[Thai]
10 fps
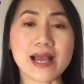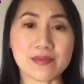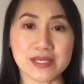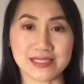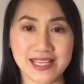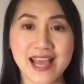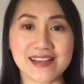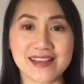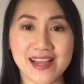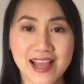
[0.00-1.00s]
มหมายเหมือนกัน
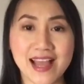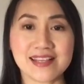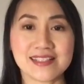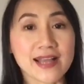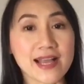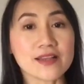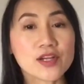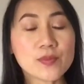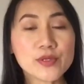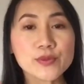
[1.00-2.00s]
นะคะ ค่ะ แล้ว
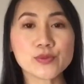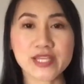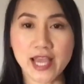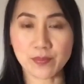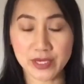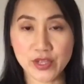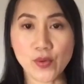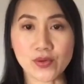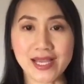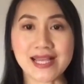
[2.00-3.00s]
ก็มาดูตัวอย่างประโย
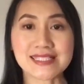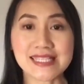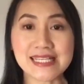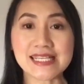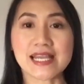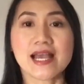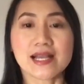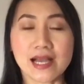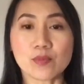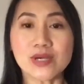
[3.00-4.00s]
คนะคะ ที่
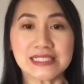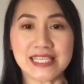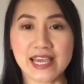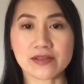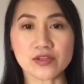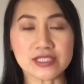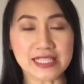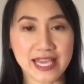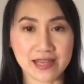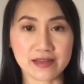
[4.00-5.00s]
คำว่าเกียนอดด
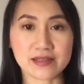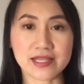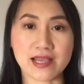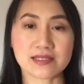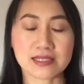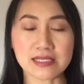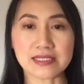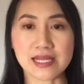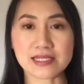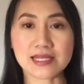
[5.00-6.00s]
เกียนเนี่ย สื่อ
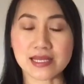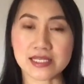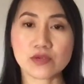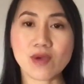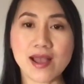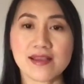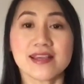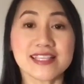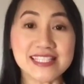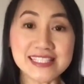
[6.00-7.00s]
ในลักษณะที่ว่า
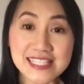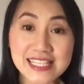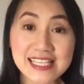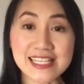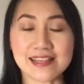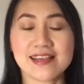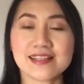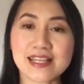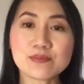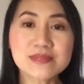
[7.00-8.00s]
ยินดี
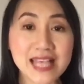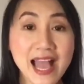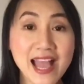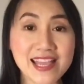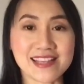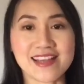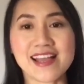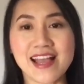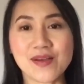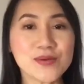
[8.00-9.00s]
เต็มใจ
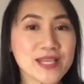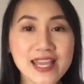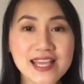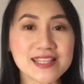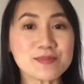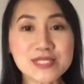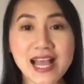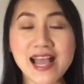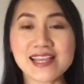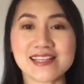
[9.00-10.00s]
นะคะ โอเค เต็ม
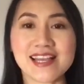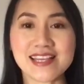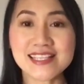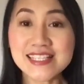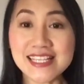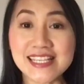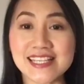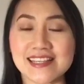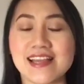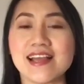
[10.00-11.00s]
ใจนะคะ ยินดี
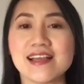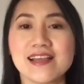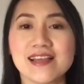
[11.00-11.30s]
นะคะ